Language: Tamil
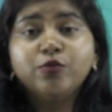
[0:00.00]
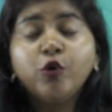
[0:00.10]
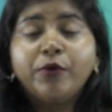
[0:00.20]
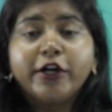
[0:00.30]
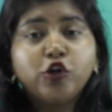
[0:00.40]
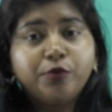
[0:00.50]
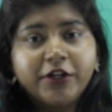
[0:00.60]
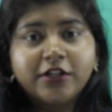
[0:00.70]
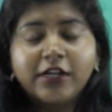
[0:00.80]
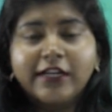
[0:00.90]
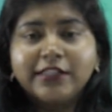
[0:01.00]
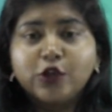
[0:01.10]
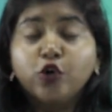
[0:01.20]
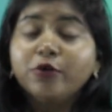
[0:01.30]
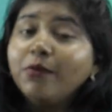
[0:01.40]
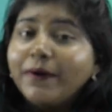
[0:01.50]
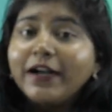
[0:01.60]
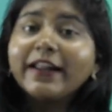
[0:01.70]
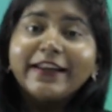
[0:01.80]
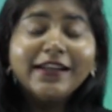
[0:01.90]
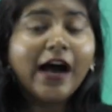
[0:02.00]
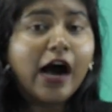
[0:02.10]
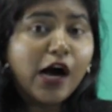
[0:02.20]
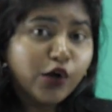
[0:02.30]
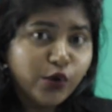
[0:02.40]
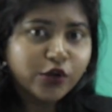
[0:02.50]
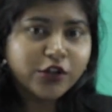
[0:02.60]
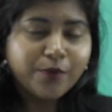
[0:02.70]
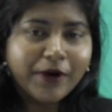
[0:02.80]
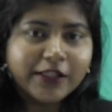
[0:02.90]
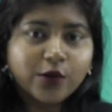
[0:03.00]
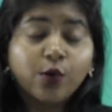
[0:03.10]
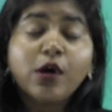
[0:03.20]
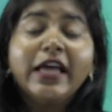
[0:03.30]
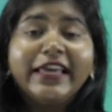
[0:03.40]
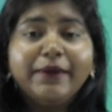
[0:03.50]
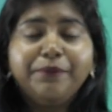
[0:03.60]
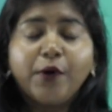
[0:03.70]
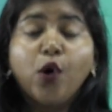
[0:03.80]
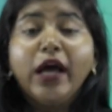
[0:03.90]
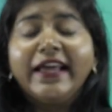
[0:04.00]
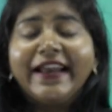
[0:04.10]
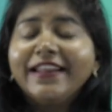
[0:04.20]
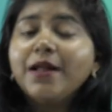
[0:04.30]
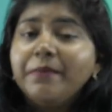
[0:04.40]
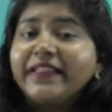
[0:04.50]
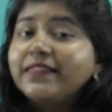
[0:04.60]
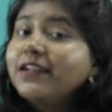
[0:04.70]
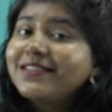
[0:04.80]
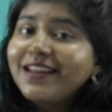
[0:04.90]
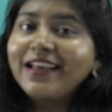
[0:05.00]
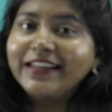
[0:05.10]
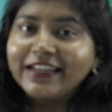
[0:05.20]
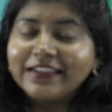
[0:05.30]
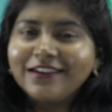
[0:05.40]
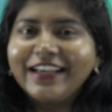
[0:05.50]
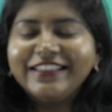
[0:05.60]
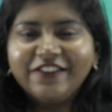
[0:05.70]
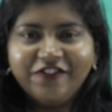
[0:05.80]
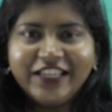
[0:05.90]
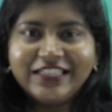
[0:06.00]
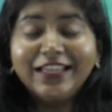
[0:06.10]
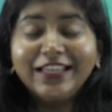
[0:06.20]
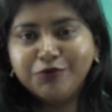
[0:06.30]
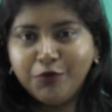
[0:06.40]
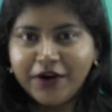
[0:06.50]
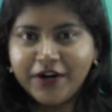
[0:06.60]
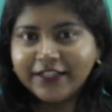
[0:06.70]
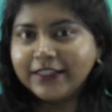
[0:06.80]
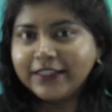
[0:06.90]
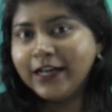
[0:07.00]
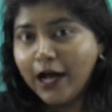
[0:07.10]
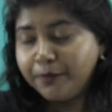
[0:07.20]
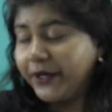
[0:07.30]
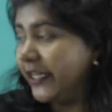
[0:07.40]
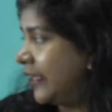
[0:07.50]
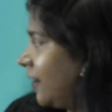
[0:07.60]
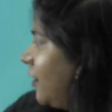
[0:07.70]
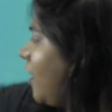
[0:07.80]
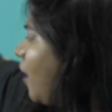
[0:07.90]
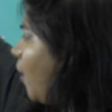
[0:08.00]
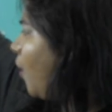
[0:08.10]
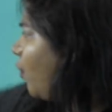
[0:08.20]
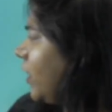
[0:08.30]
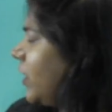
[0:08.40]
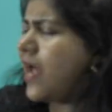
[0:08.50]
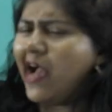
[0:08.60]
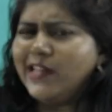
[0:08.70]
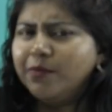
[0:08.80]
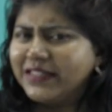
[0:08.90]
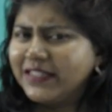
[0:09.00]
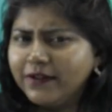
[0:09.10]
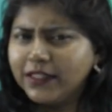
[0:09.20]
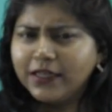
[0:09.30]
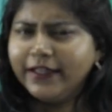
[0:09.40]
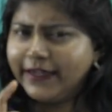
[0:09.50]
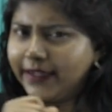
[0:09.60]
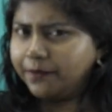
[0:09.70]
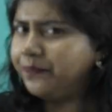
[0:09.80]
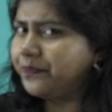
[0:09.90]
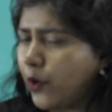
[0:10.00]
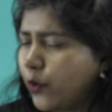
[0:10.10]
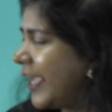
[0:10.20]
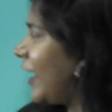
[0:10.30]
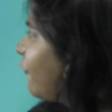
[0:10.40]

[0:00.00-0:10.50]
ரிமூவ் பண்ணணும் அப்படின்றத கற்றுக்கிட்டோம் ரிமூவ் பண்ணால் என்ன ஆகுன்றதையும் பார்த்தோம் இப்போது என்னென்ன மெத்தட்ஸ்லாம் இருக்குது இந்த வீட்ஸை ரிமூவ் பண்ணுறதுக்கு அப்படின்னா ஒரு நாலு மெத்தட் வந்துட்டு இருக்குது ஓகே